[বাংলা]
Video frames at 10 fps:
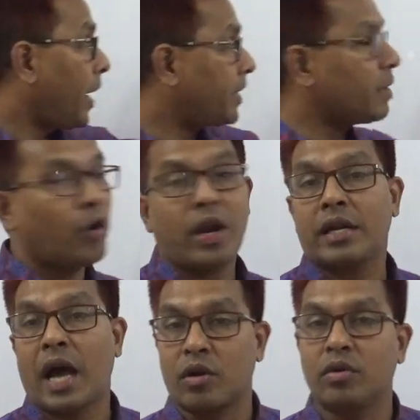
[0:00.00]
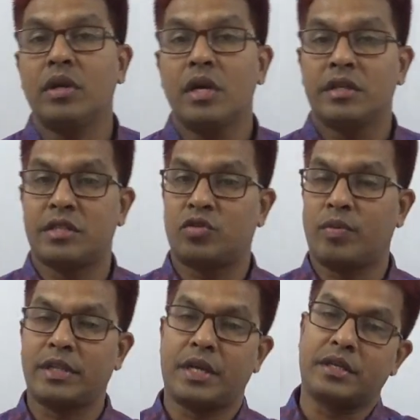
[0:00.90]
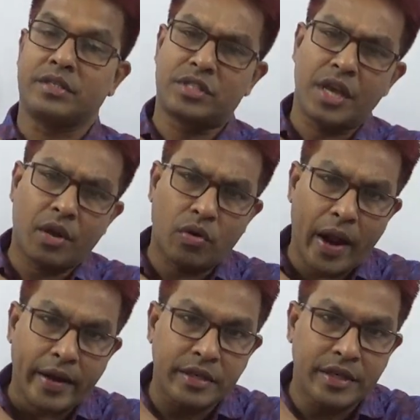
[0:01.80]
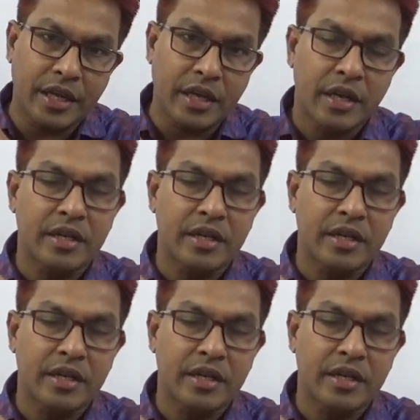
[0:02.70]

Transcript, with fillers: এটি বলার কারণ যে তোমাদের যে কোনো একটি